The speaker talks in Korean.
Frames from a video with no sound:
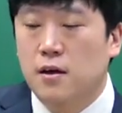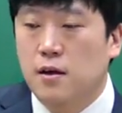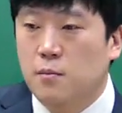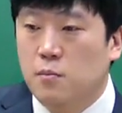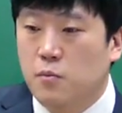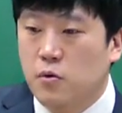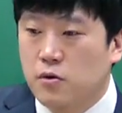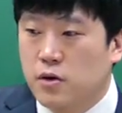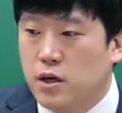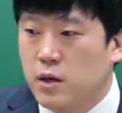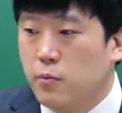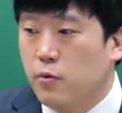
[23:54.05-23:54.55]

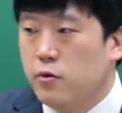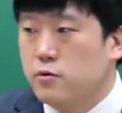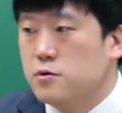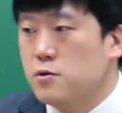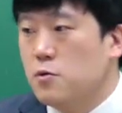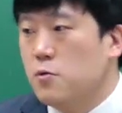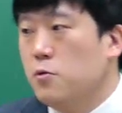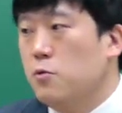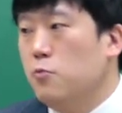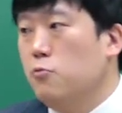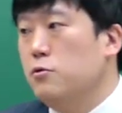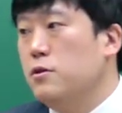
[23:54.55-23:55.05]
뭐
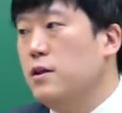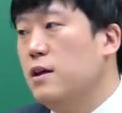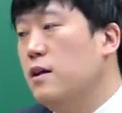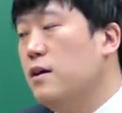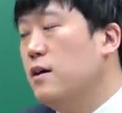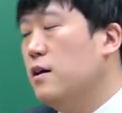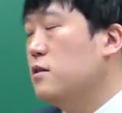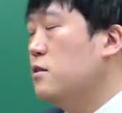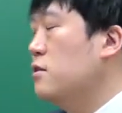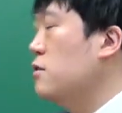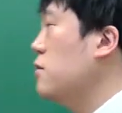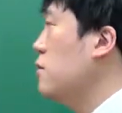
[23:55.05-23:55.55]
기본적으로 우리나라
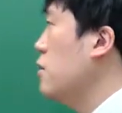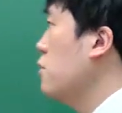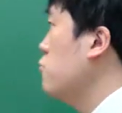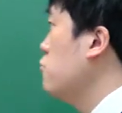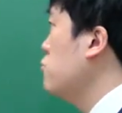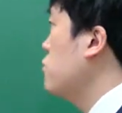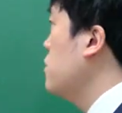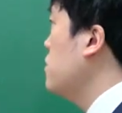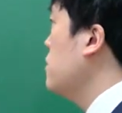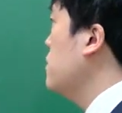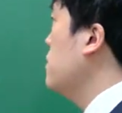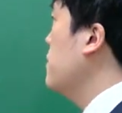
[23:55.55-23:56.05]
같은
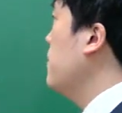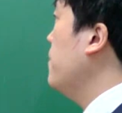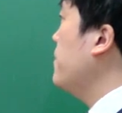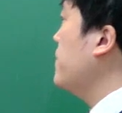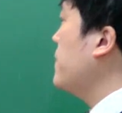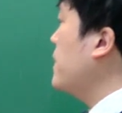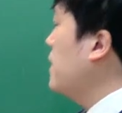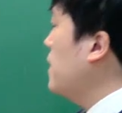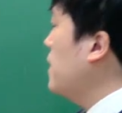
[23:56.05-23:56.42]
경우는